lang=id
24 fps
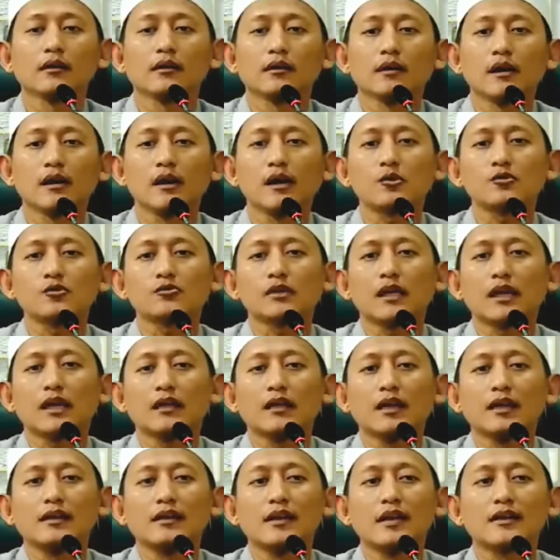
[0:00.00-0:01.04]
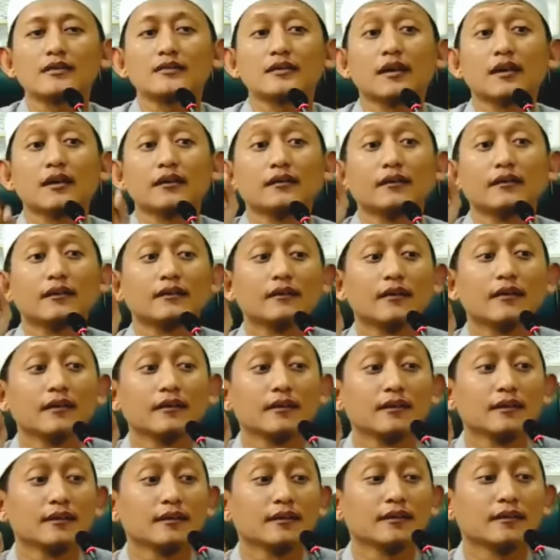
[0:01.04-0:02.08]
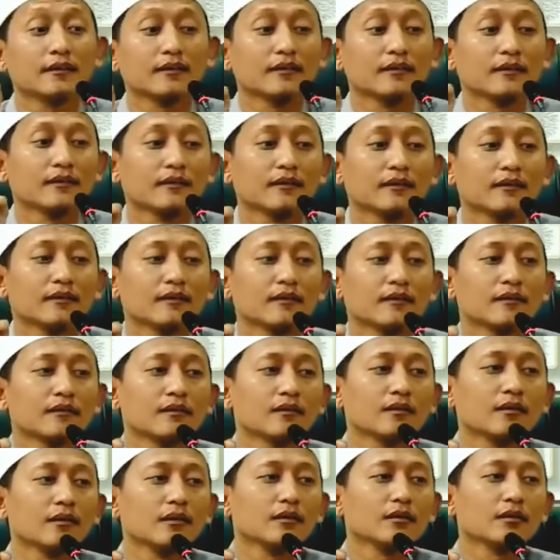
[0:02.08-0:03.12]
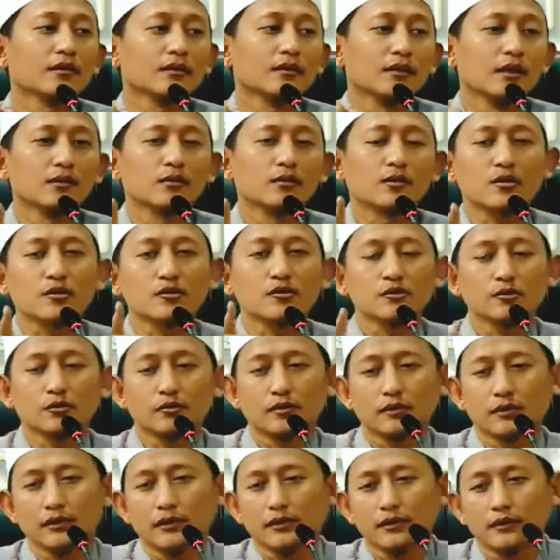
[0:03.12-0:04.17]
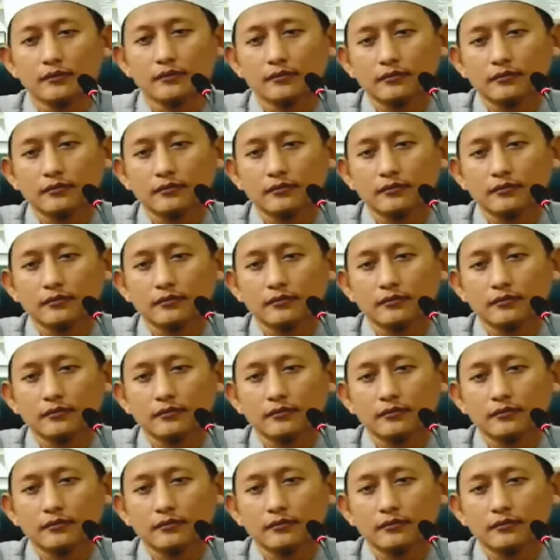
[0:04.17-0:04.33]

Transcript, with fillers: harus ada dasarnya dari Allah dan Rasulnya